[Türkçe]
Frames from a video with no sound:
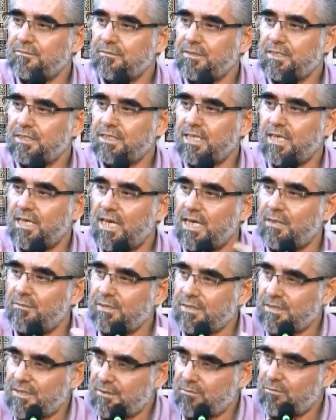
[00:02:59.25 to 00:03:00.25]
İşte
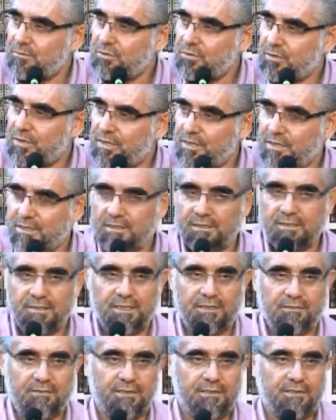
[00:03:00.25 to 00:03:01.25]
kalbi ısınmış olacak.
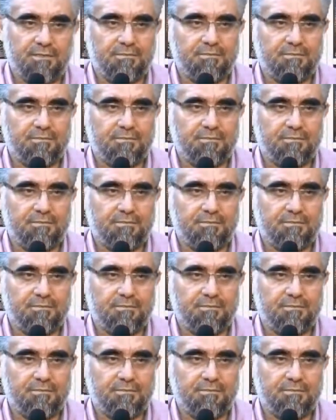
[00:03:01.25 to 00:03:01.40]
Evet.